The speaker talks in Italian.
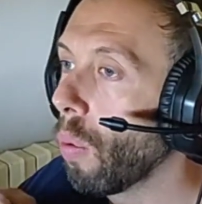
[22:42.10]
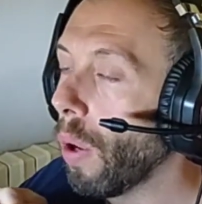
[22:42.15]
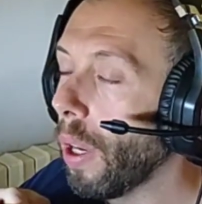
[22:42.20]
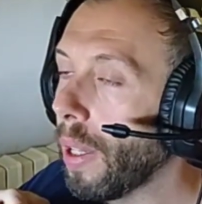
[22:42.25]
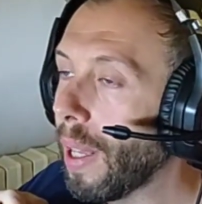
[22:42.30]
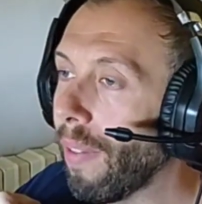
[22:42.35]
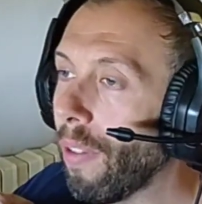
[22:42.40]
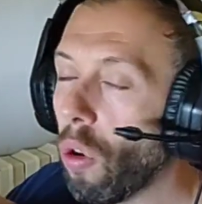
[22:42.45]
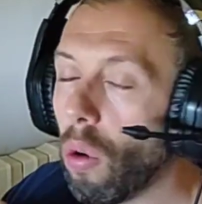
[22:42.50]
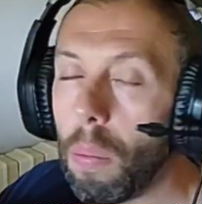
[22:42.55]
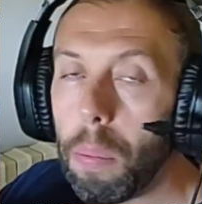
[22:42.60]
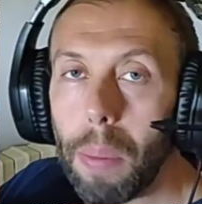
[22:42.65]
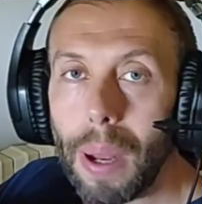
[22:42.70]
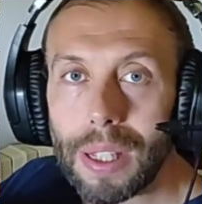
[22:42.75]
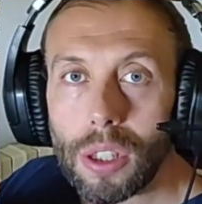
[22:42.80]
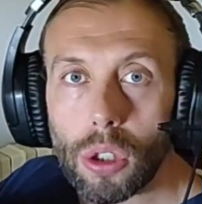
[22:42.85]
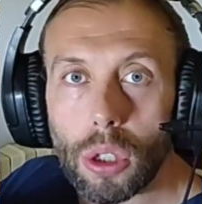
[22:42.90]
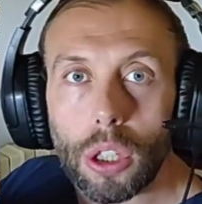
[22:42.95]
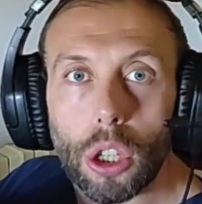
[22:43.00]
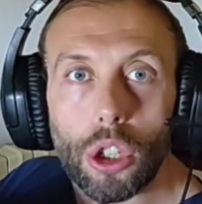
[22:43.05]
quindi aveva un
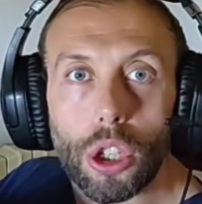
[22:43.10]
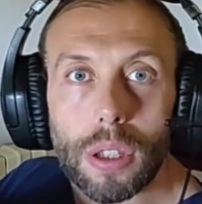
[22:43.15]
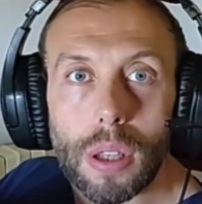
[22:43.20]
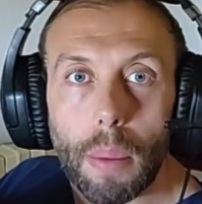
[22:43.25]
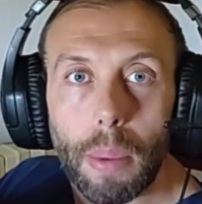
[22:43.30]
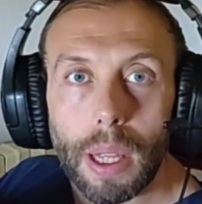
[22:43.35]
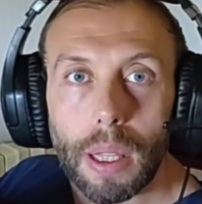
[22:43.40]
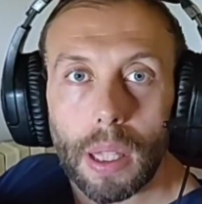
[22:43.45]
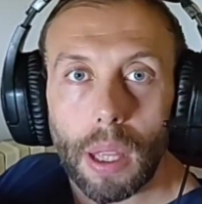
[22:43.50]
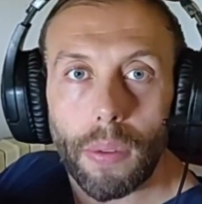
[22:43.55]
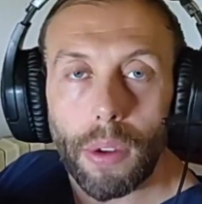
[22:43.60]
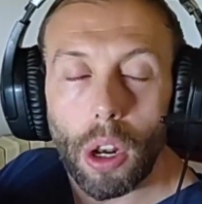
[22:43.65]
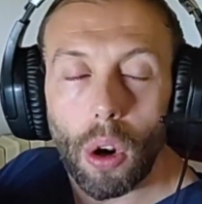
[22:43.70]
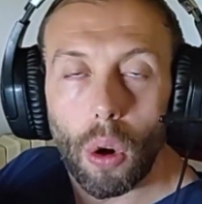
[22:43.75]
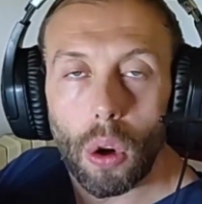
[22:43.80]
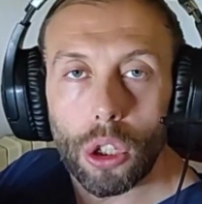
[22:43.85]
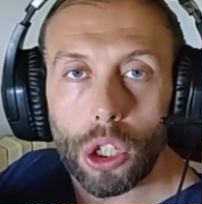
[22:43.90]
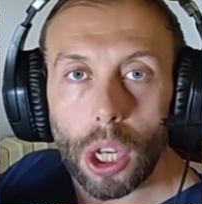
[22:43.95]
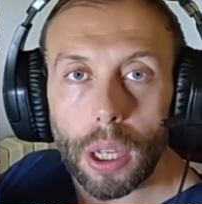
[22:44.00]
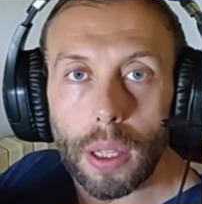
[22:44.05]
passo decisamente
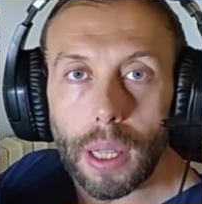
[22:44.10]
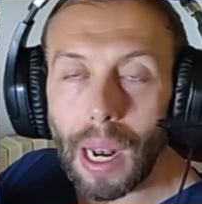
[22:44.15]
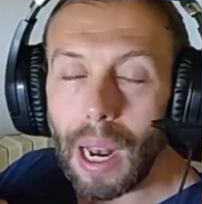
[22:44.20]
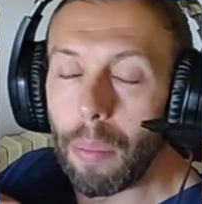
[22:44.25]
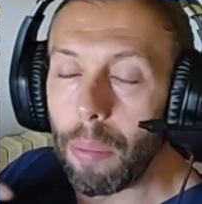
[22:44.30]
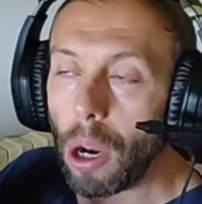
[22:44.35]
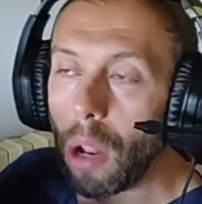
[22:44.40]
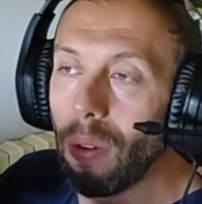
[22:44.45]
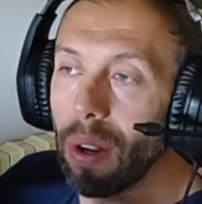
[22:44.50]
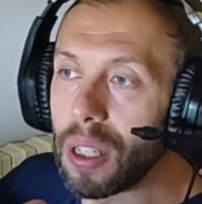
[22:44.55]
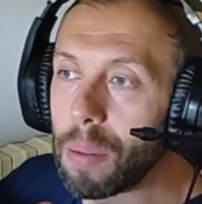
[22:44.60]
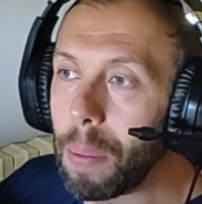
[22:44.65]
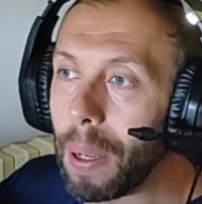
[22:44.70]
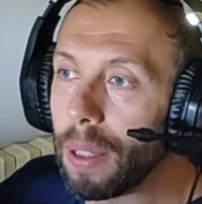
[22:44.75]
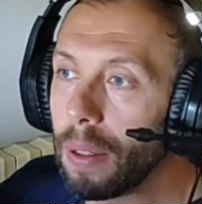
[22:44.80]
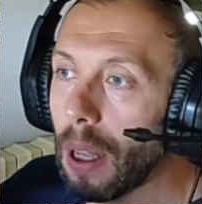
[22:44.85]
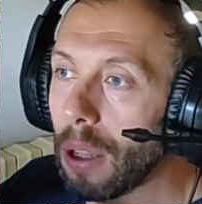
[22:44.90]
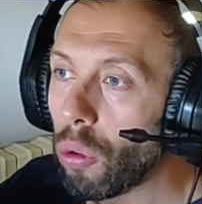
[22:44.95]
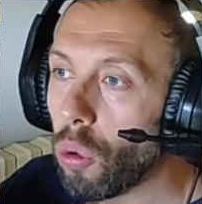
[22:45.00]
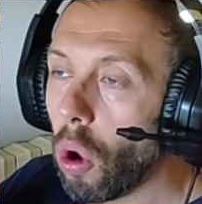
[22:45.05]
veloce nelle prove
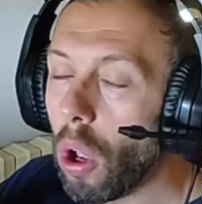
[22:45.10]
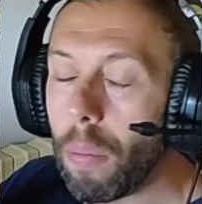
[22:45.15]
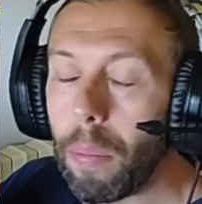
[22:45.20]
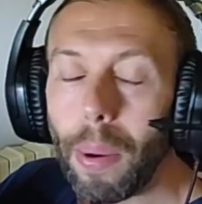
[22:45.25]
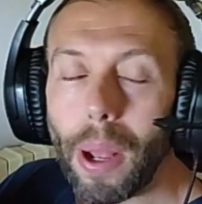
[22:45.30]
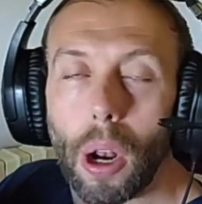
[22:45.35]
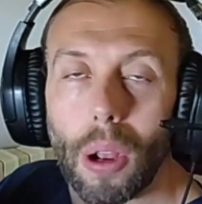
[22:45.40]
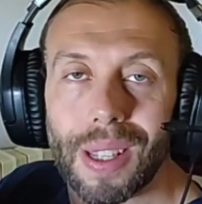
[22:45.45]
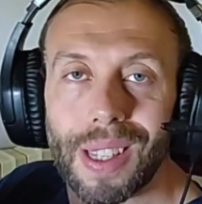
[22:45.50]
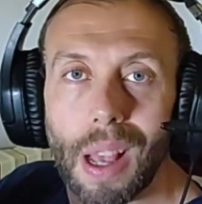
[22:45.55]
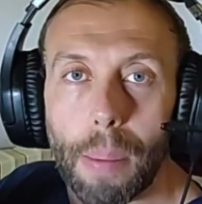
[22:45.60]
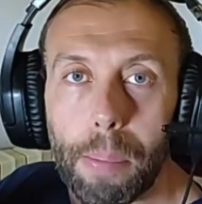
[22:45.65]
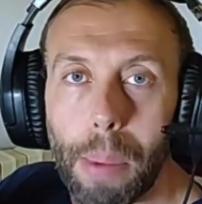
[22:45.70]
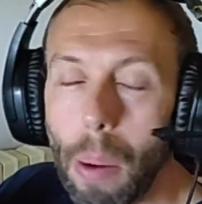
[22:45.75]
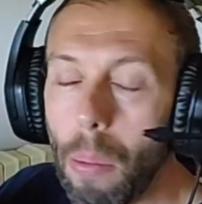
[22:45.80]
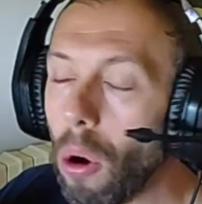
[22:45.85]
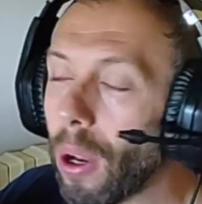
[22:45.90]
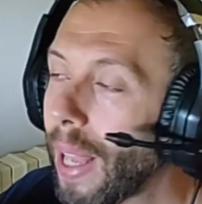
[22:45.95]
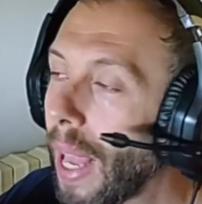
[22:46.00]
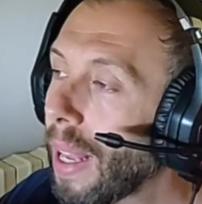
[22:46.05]
rispetto a noi, però
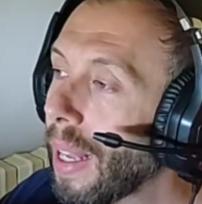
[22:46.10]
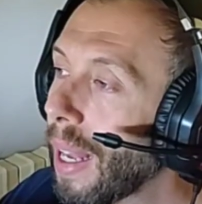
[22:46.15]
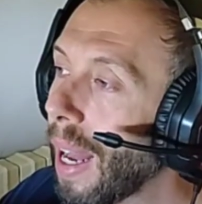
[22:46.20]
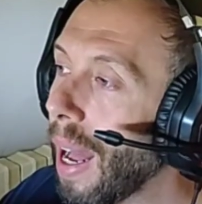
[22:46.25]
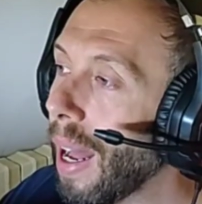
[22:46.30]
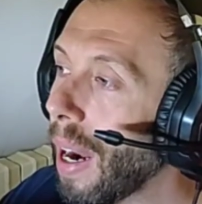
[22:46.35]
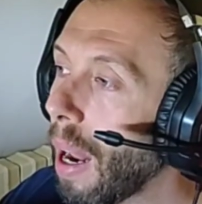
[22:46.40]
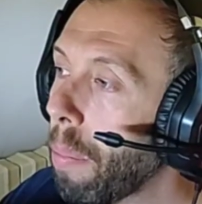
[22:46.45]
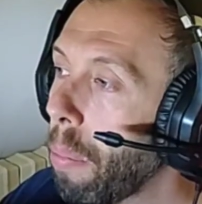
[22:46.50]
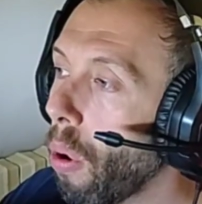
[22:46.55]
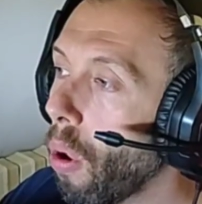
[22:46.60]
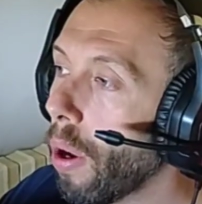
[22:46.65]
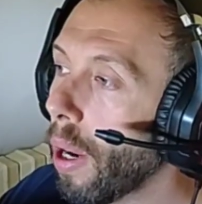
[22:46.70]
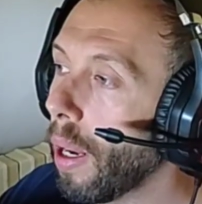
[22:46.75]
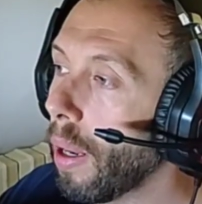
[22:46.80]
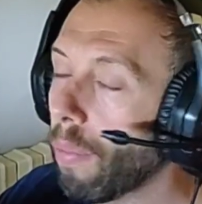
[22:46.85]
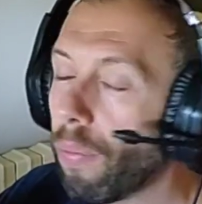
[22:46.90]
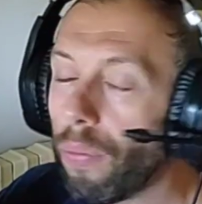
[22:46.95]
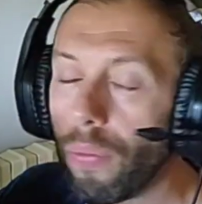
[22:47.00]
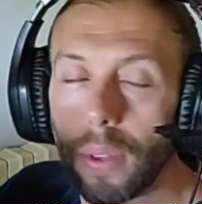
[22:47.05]
sappiamo che in gara
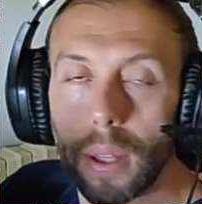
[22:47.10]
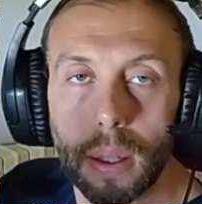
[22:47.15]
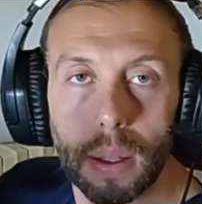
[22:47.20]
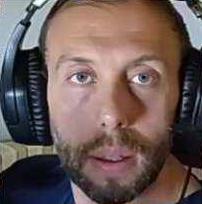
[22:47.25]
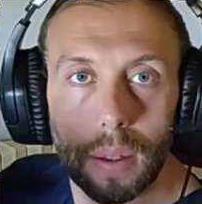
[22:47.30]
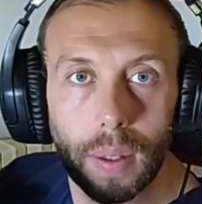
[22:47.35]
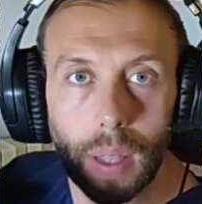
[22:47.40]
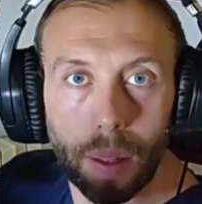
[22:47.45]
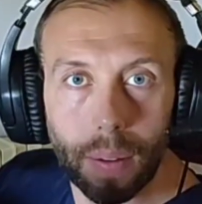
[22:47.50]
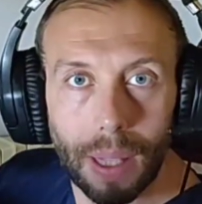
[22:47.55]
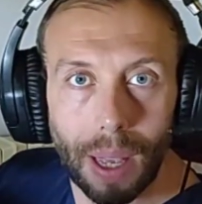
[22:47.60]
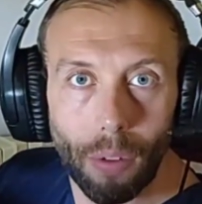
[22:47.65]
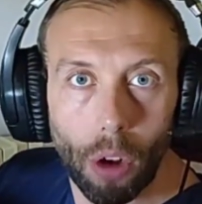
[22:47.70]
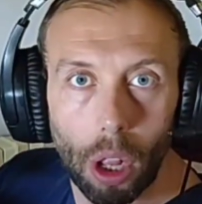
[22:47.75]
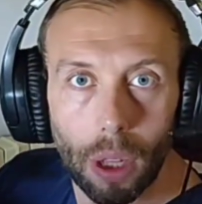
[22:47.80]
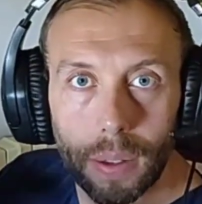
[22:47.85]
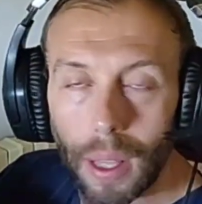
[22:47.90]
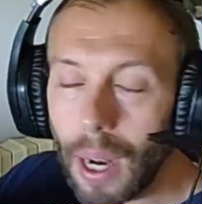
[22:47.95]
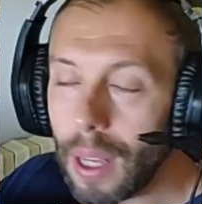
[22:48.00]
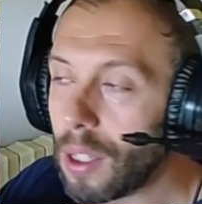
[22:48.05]
poi tante
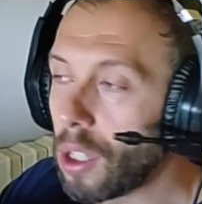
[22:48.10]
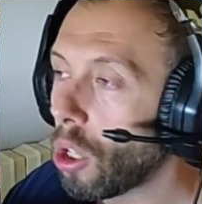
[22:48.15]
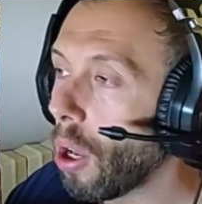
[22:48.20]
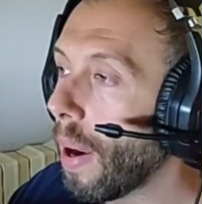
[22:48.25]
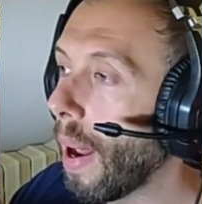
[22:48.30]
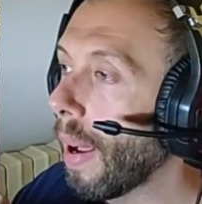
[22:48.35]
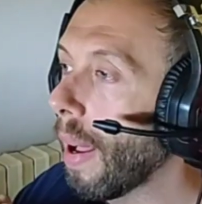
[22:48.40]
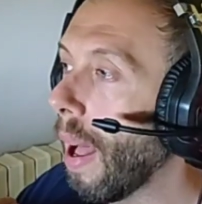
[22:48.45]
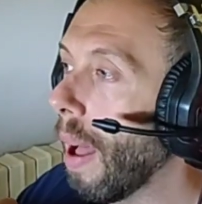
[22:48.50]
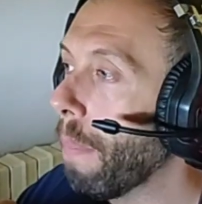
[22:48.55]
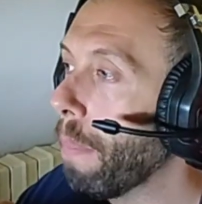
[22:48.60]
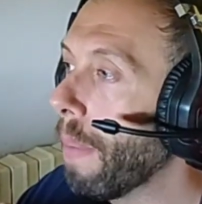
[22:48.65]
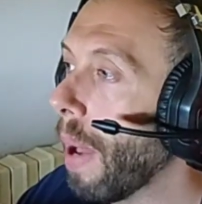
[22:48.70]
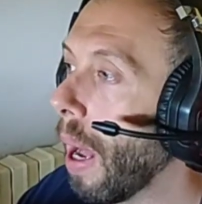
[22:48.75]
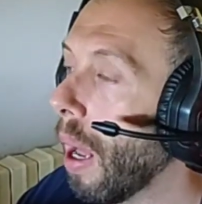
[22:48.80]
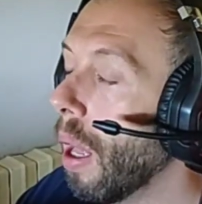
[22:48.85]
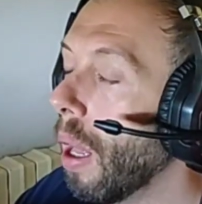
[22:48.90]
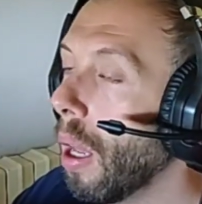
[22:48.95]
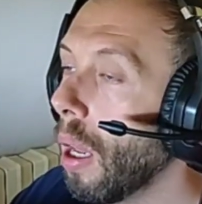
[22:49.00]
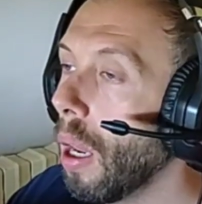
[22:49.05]
volte la storia cambia,